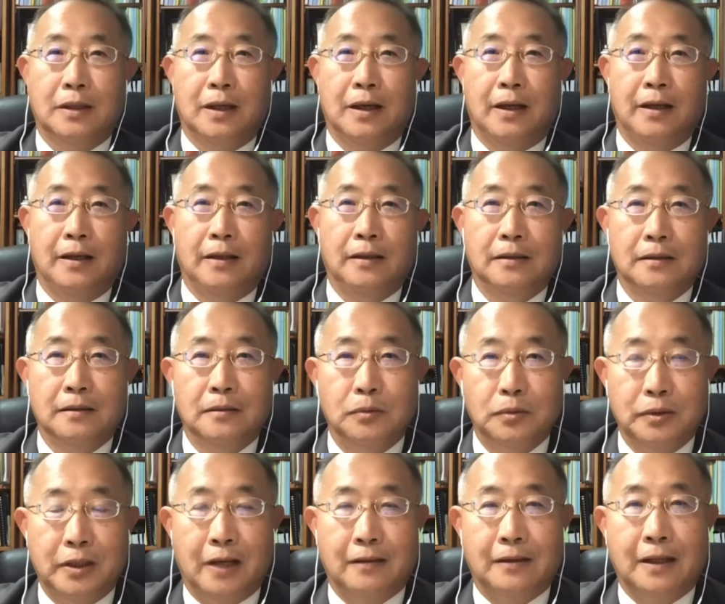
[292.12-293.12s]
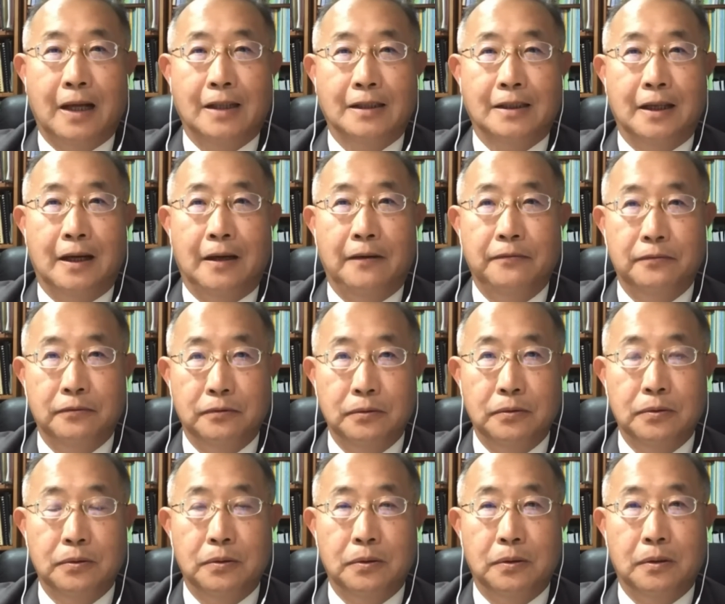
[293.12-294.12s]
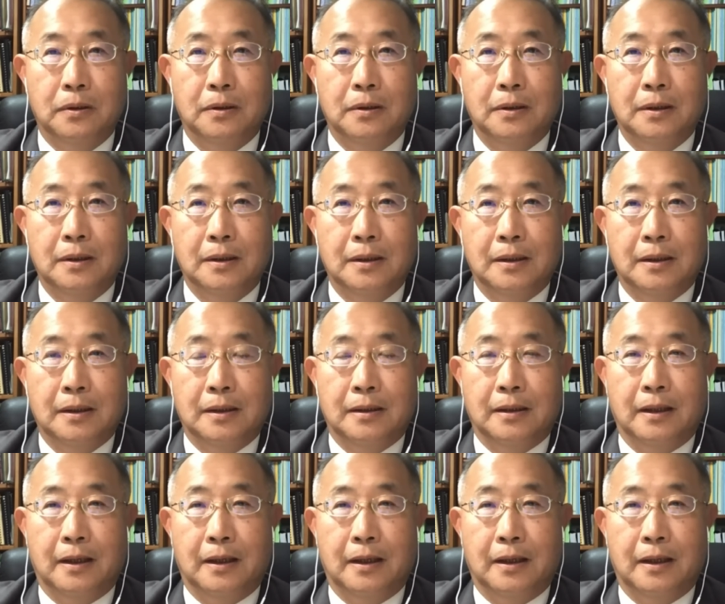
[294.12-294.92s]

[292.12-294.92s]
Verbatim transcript: 在五角大厦服务过，是。